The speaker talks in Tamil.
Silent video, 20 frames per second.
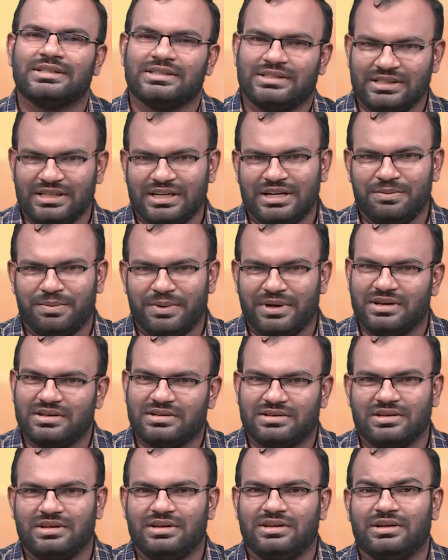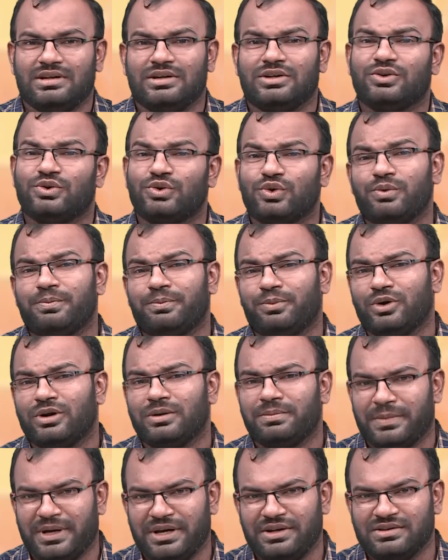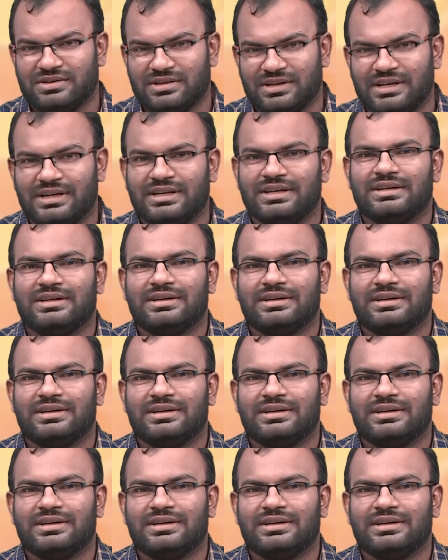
டிஎன்பிசி குரூப் ஒன் மெயின்ஸில்